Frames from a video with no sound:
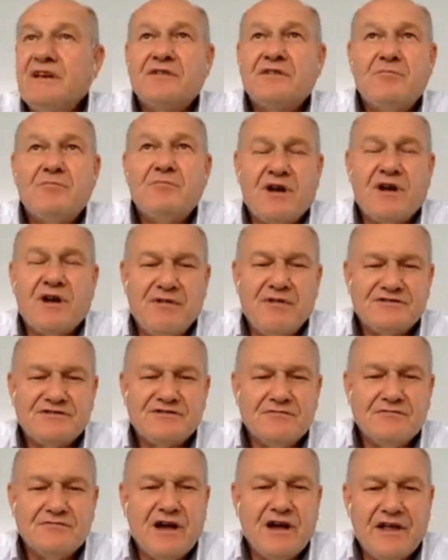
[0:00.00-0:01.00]
olhando aqui para
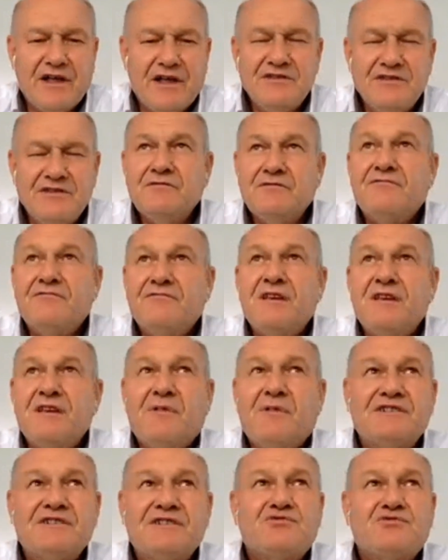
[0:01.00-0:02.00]
baixo com carinho e
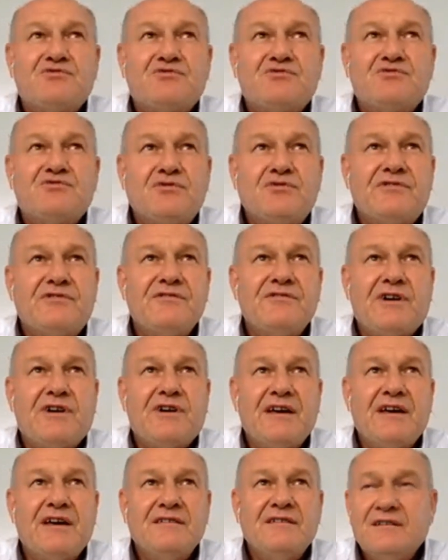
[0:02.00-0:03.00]
vem mais chuva e
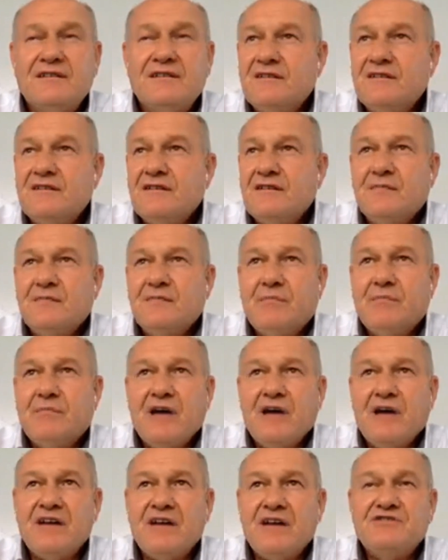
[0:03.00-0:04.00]
vai
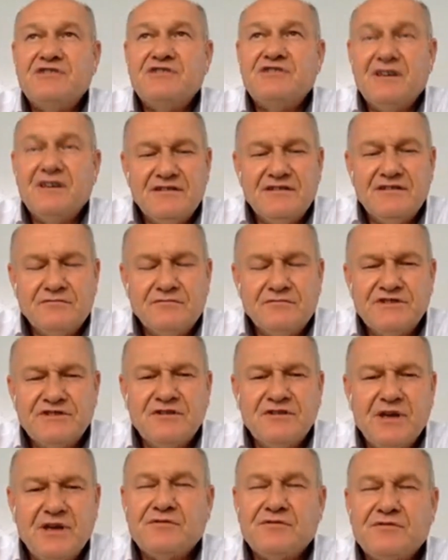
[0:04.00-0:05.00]
garantir aí
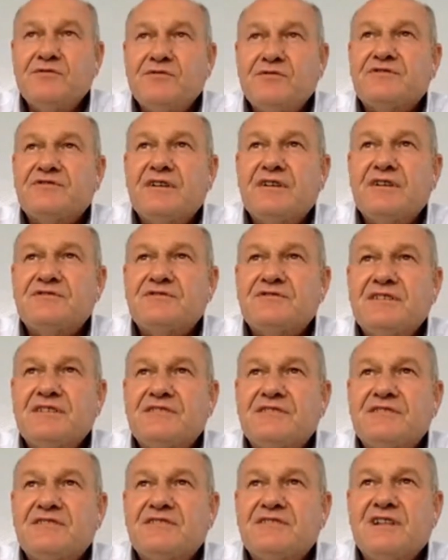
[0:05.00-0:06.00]
o enchimento dos
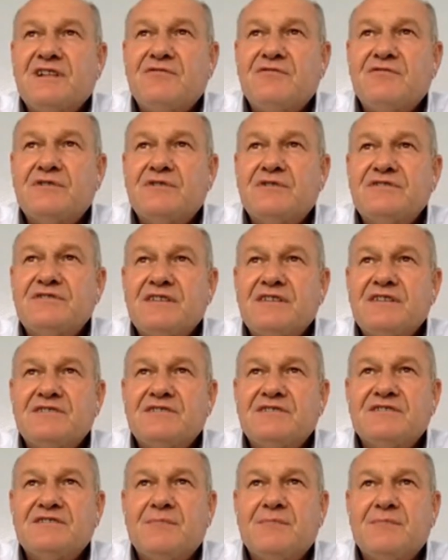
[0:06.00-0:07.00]
grãos aí dessas lavouras
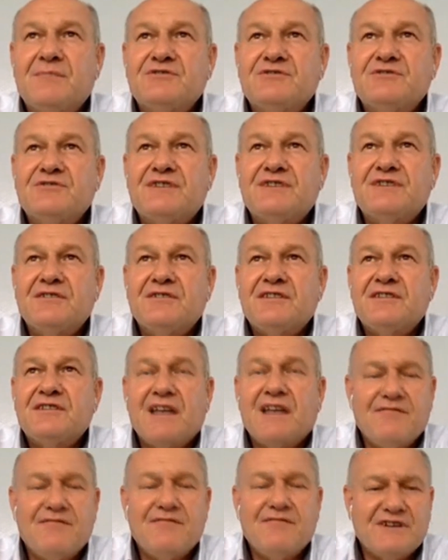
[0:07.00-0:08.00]
aí que a gente está mostrando, que
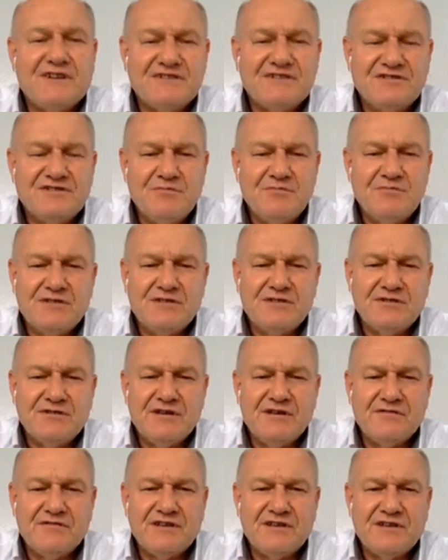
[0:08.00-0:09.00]
está na fase de
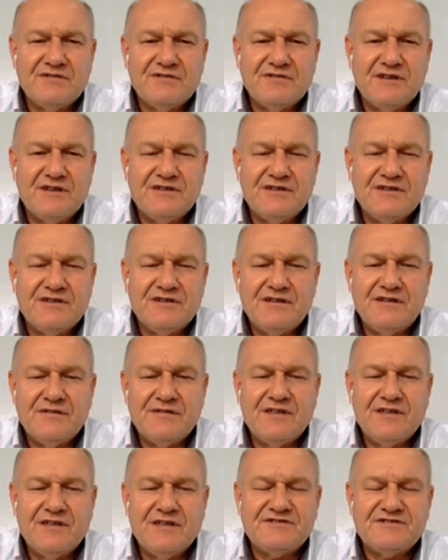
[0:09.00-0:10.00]
enchimento de grão da,
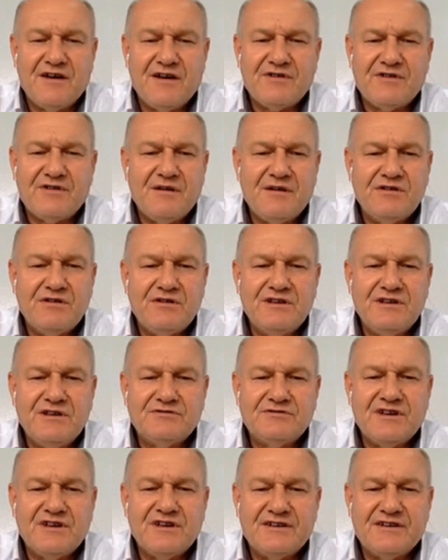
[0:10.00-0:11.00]
da, da safra, na
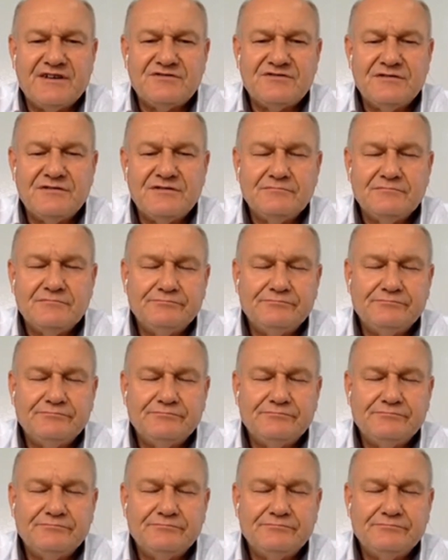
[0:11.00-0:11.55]
maioria dos casos.